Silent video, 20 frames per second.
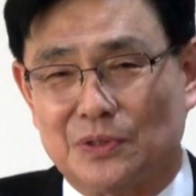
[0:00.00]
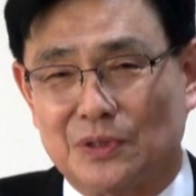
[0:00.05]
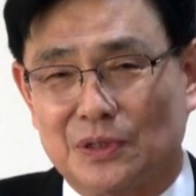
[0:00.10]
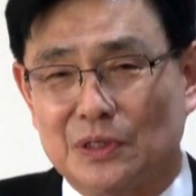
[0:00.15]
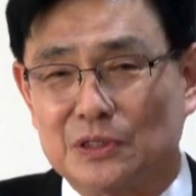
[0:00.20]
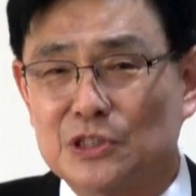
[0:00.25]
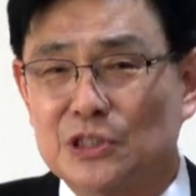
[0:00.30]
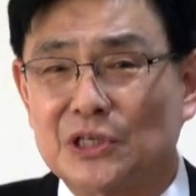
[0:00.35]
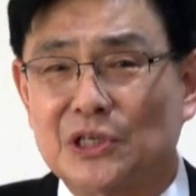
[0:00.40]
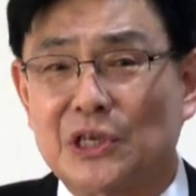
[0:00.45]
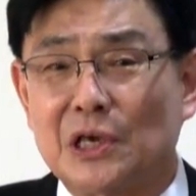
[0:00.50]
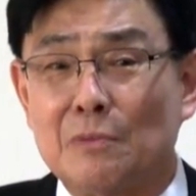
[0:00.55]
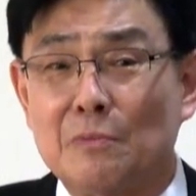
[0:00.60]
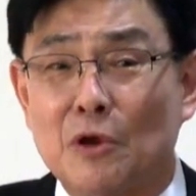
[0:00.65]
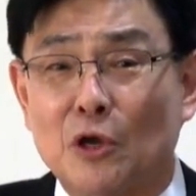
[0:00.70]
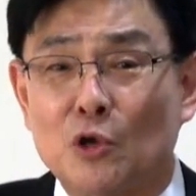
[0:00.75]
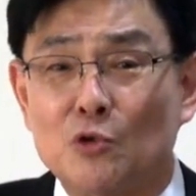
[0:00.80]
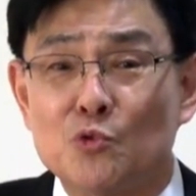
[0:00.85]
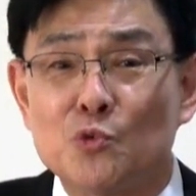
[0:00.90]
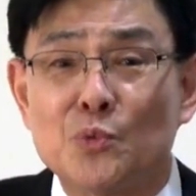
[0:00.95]
그러니까
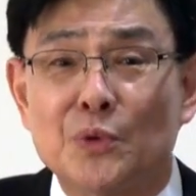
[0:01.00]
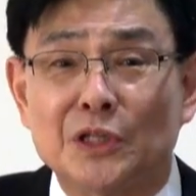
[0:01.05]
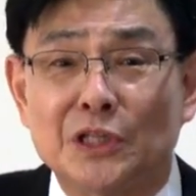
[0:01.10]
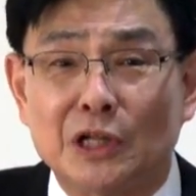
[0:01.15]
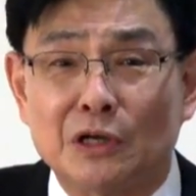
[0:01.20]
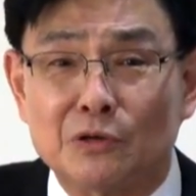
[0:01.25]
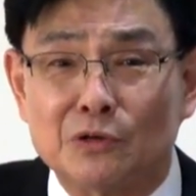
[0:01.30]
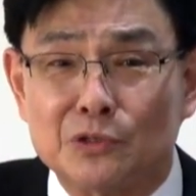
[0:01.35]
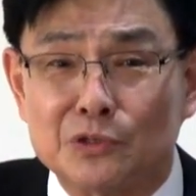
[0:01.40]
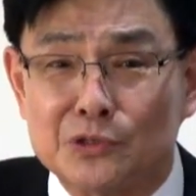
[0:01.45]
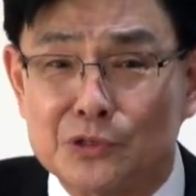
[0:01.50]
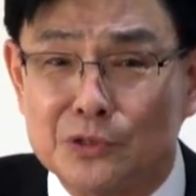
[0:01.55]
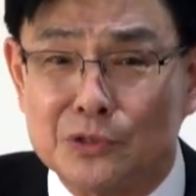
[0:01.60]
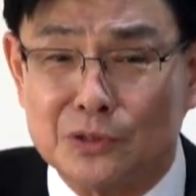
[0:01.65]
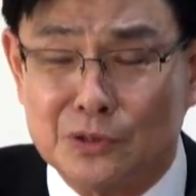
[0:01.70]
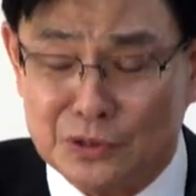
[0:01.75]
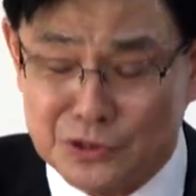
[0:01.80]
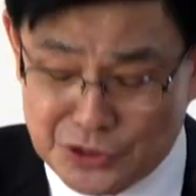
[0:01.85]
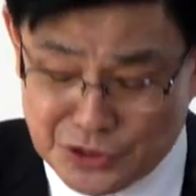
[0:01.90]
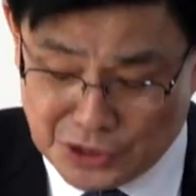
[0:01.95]
십계명에 위배되는 거죠.
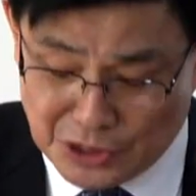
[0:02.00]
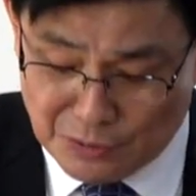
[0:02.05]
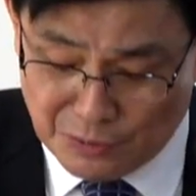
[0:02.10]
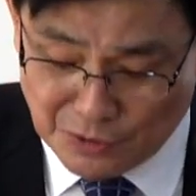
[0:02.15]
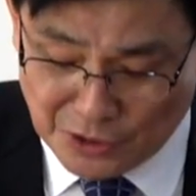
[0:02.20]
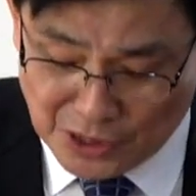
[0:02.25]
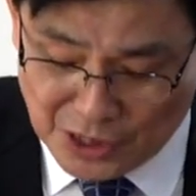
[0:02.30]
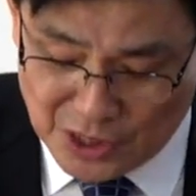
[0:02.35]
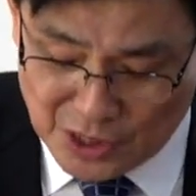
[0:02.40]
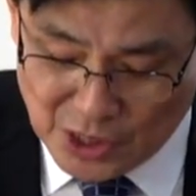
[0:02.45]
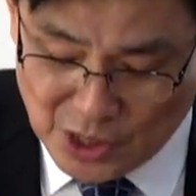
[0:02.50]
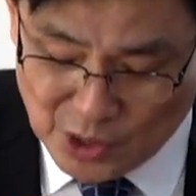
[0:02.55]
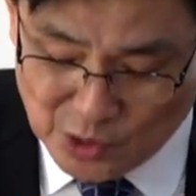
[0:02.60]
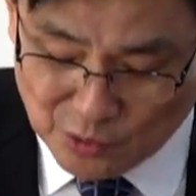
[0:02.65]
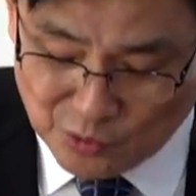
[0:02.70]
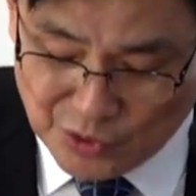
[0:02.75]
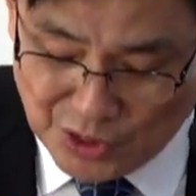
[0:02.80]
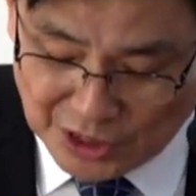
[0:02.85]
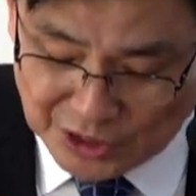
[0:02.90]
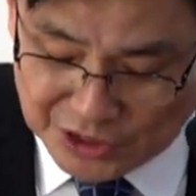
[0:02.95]
1 0계명에
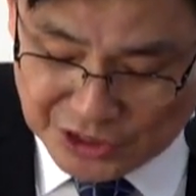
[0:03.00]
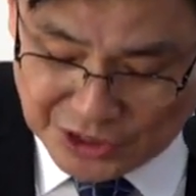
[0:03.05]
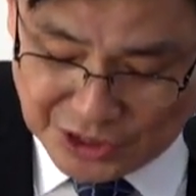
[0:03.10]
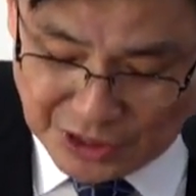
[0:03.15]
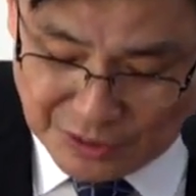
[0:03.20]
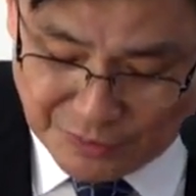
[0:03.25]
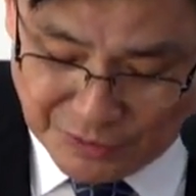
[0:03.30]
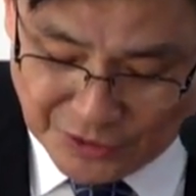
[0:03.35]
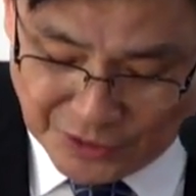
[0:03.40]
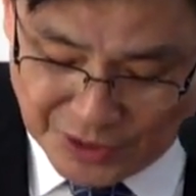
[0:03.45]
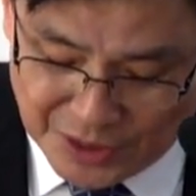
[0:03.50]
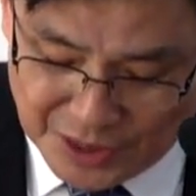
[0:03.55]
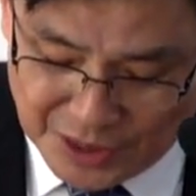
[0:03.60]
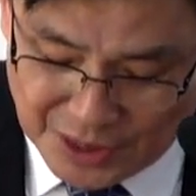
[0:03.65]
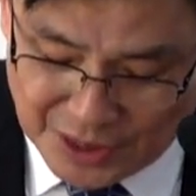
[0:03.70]
구약 1 0계명에